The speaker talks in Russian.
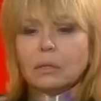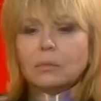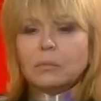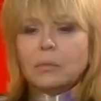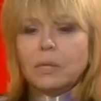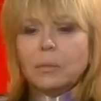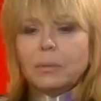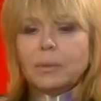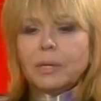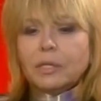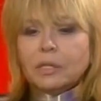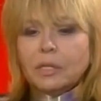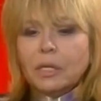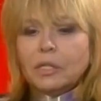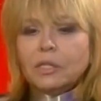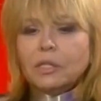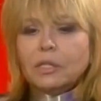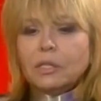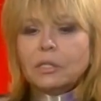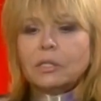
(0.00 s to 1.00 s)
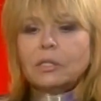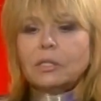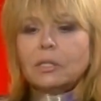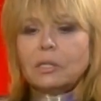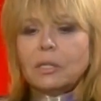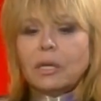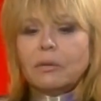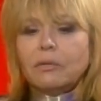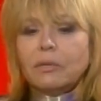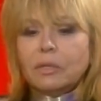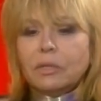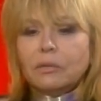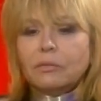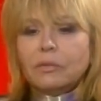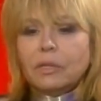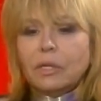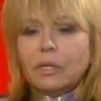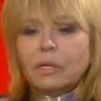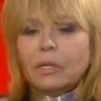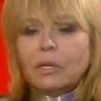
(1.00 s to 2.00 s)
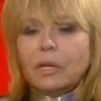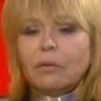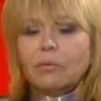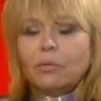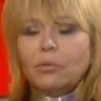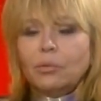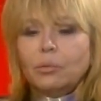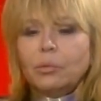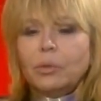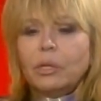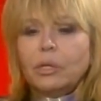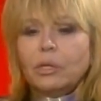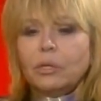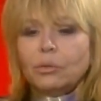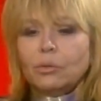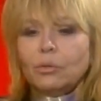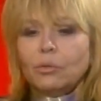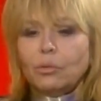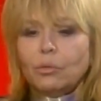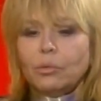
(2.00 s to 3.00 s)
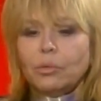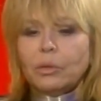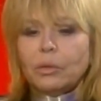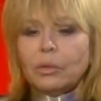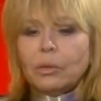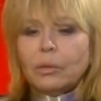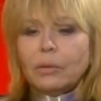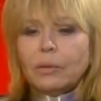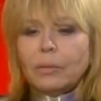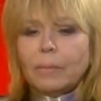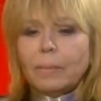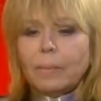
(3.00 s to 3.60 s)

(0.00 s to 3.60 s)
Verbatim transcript: Земля прозрачнее стекла, а видно в ней, кого убили, кто убил.